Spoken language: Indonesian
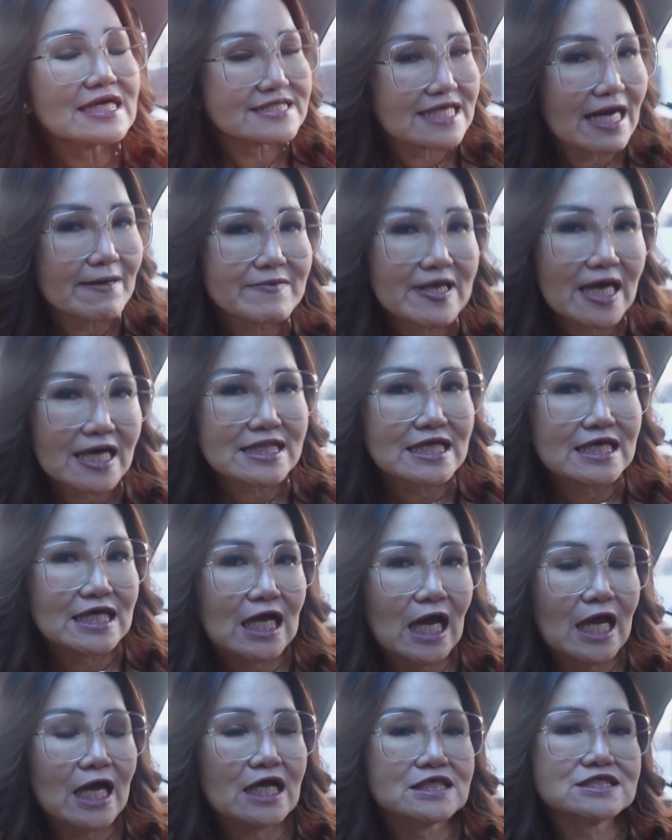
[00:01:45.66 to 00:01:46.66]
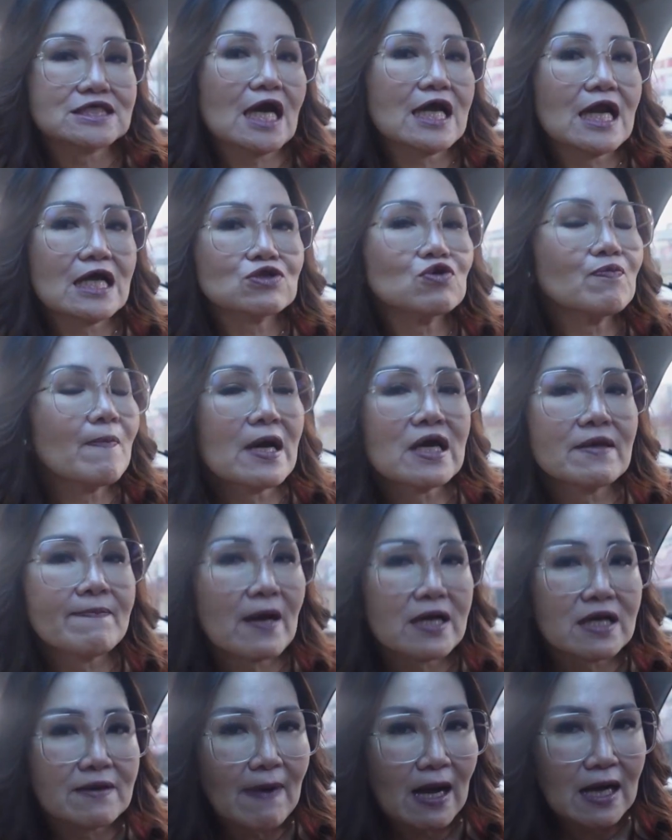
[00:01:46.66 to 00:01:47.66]
nggak jamnya nih, kayak sekarang tuh
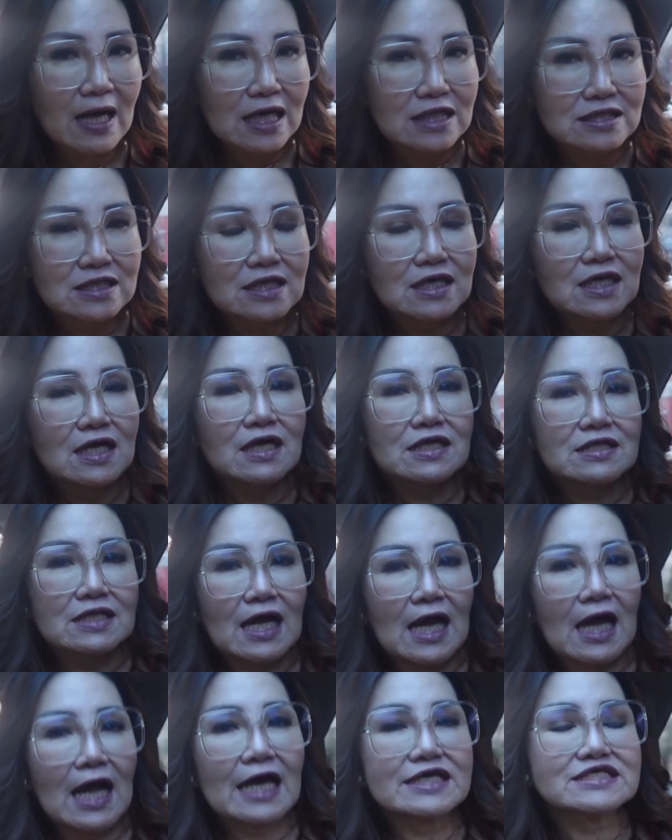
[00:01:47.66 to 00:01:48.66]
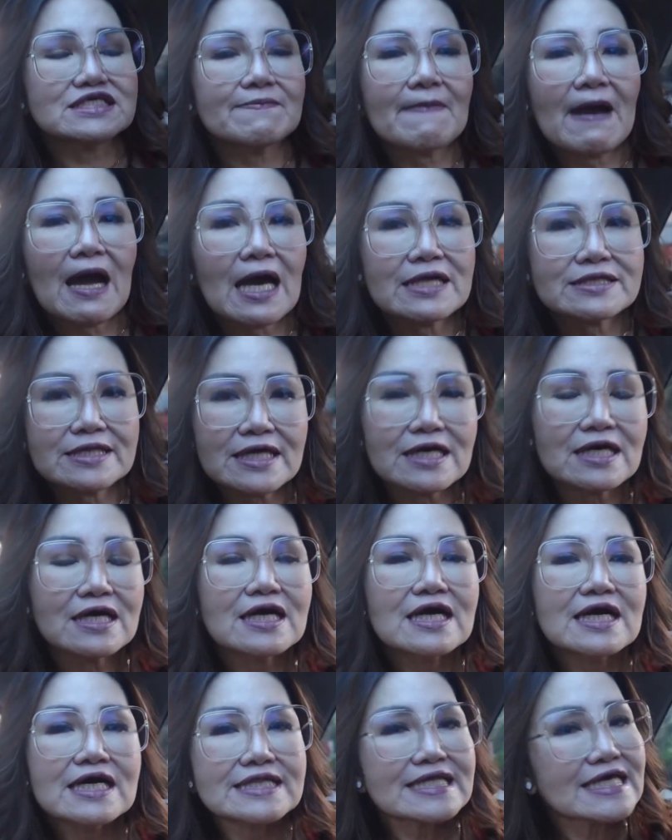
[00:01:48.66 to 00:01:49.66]
pagi-pagi banget. Nah, kasih makannya
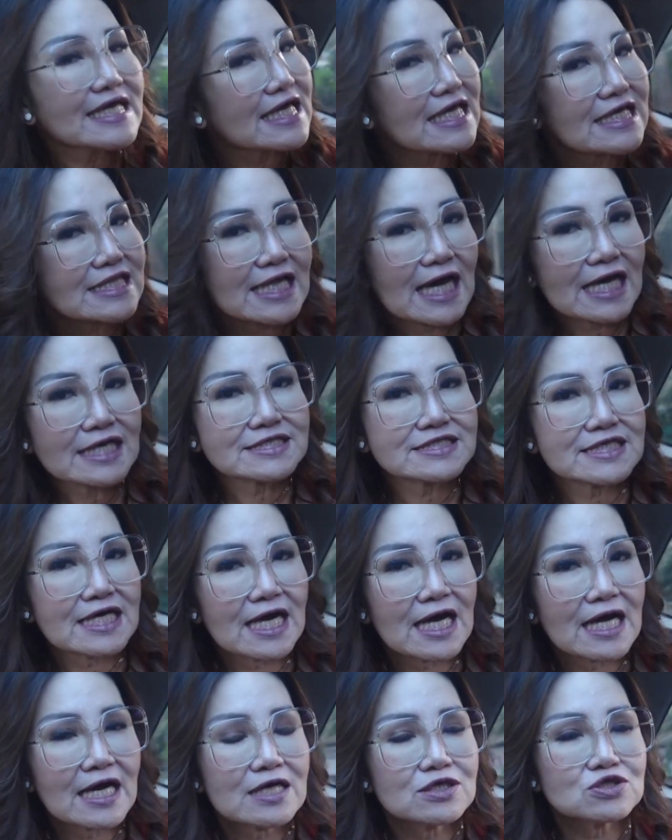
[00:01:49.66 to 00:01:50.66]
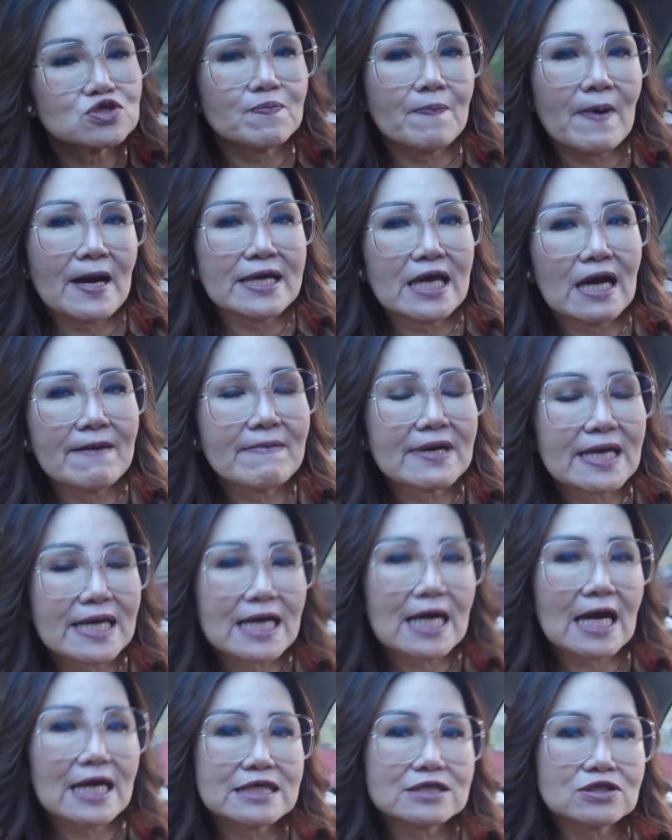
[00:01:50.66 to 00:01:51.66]
dikit aja supaya
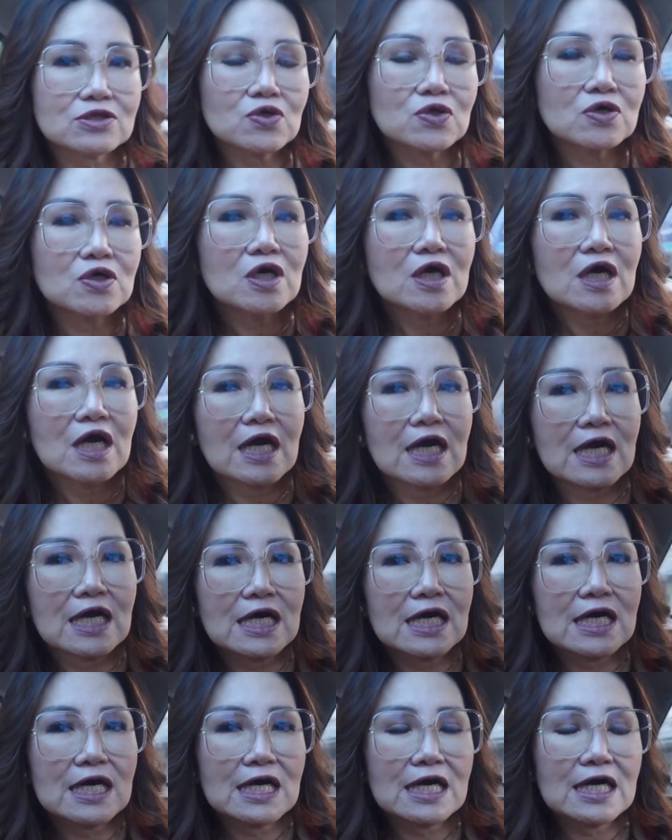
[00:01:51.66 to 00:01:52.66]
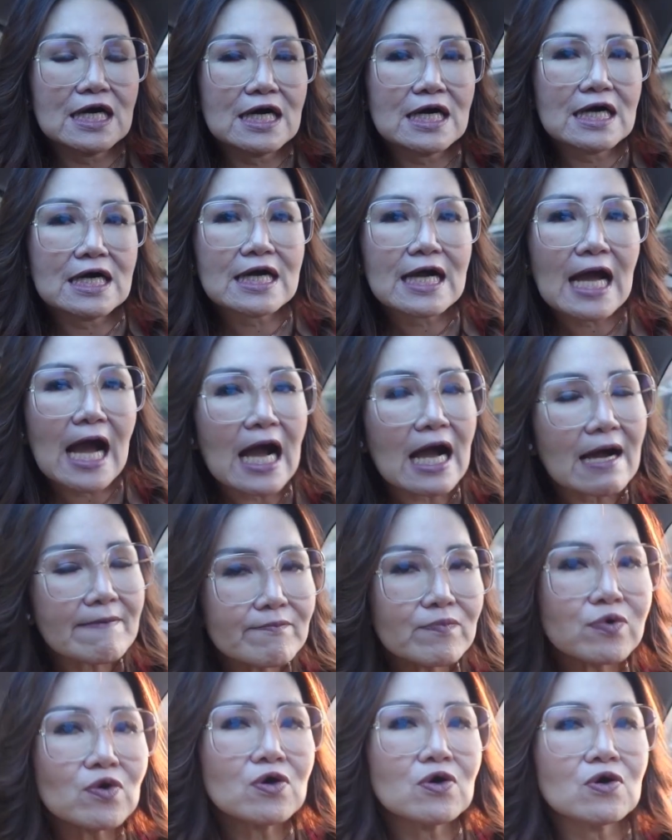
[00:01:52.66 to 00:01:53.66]
mereka itu eh, nggak uh,
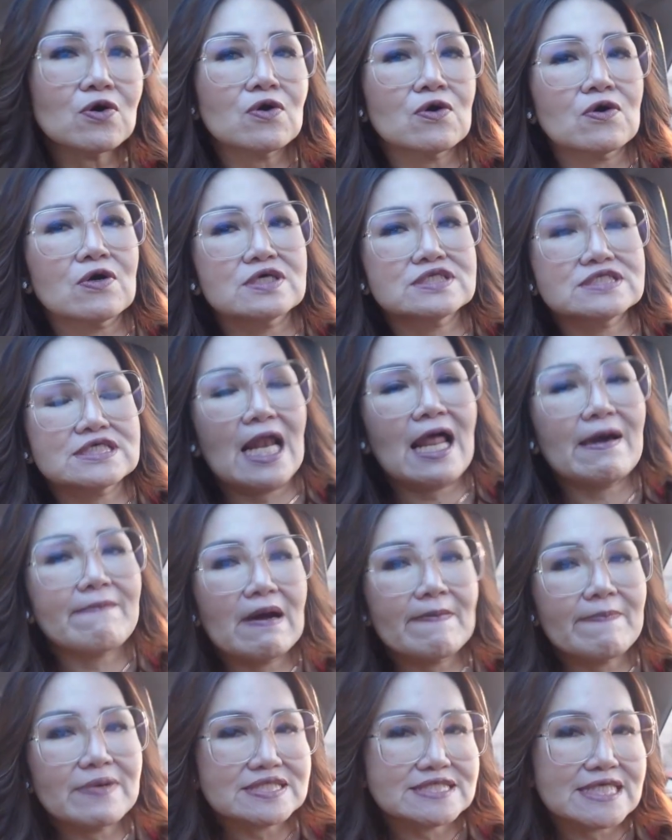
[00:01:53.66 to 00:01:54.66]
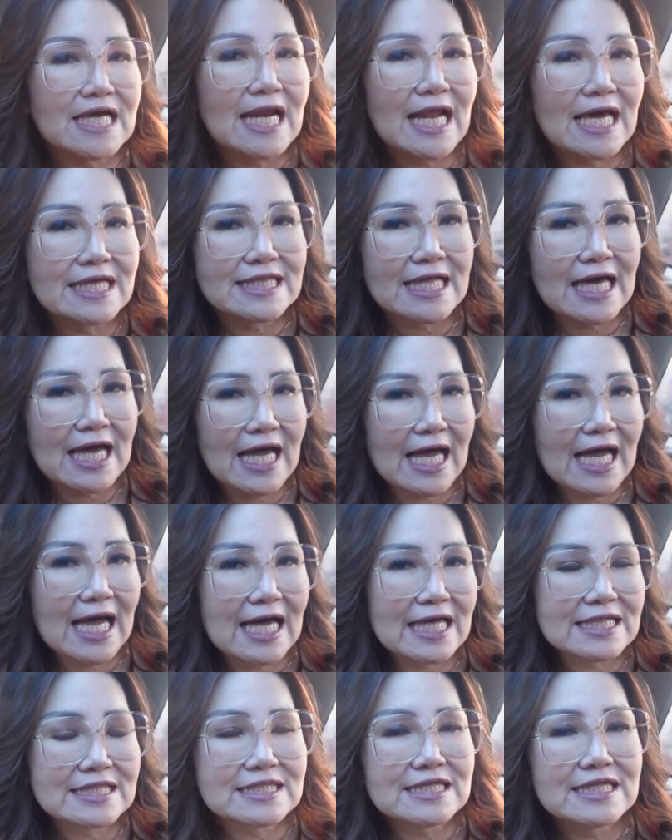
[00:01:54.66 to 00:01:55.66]
kembung selama
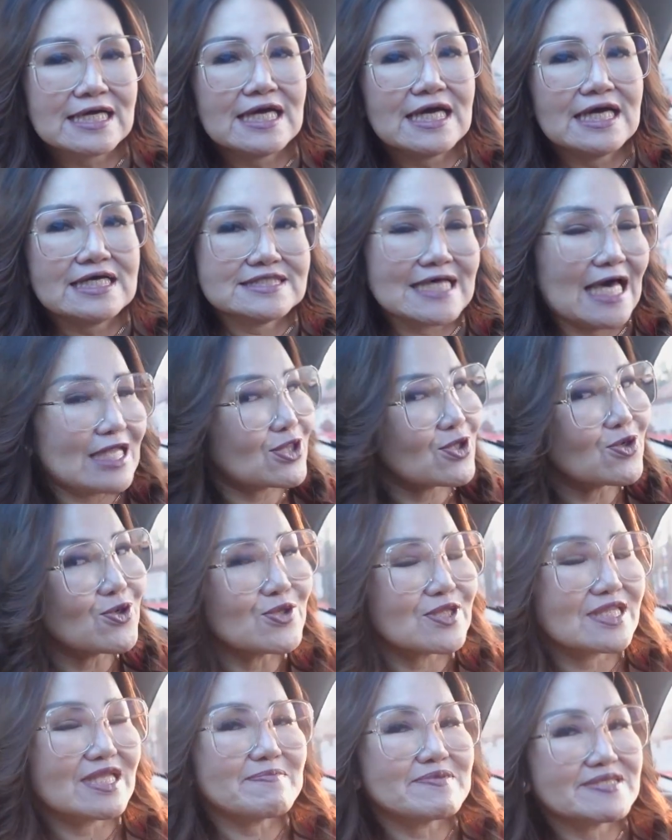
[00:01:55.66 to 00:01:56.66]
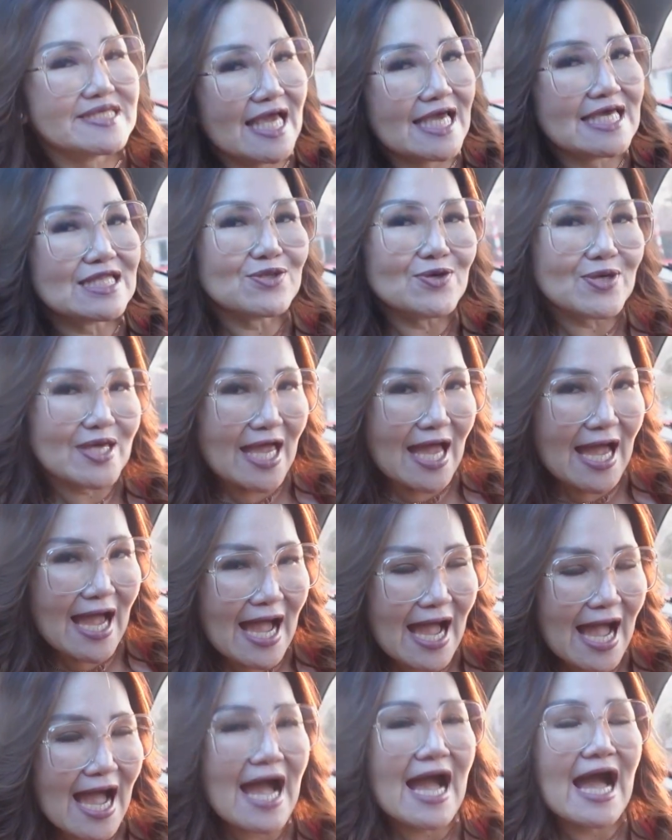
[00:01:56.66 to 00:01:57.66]
perjalanan. Satu tipsnya itu
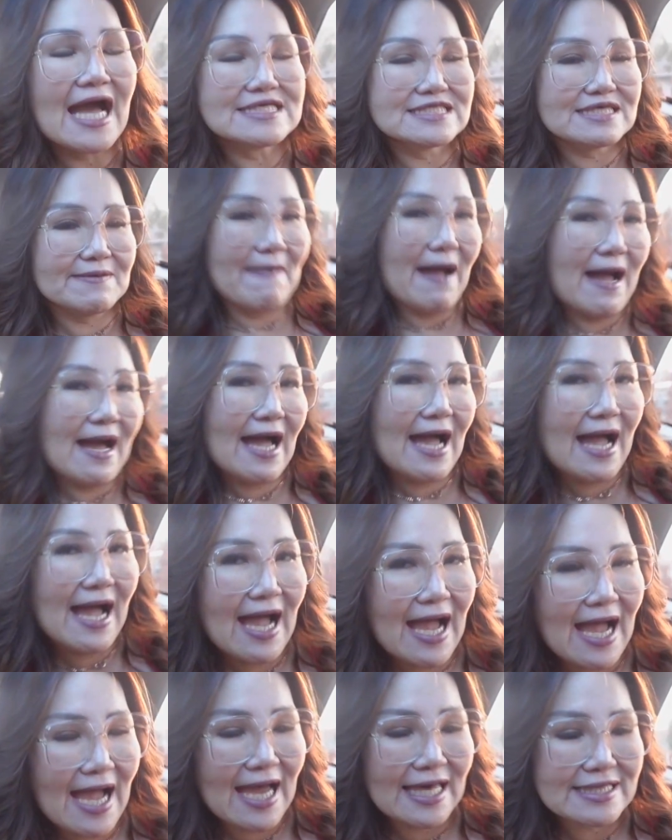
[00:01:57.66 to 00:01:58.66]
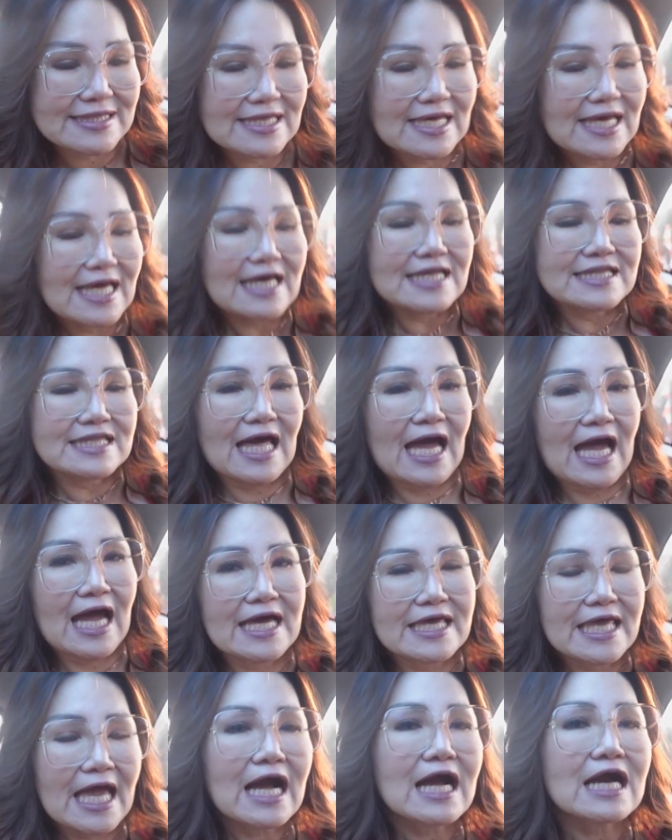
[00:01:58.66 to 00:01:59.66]
ya, kasih makan.
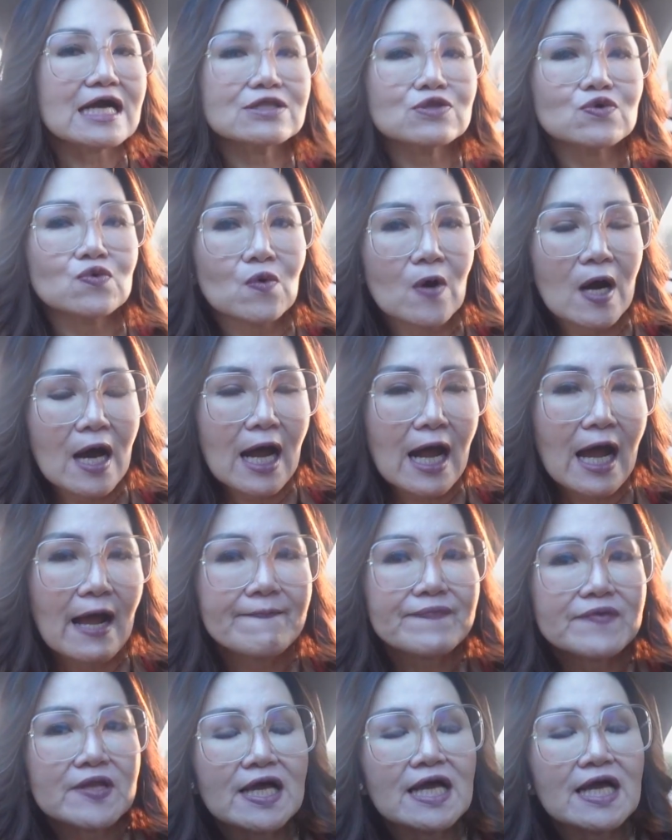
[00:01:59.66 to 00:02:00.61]
Nah, yang kedua,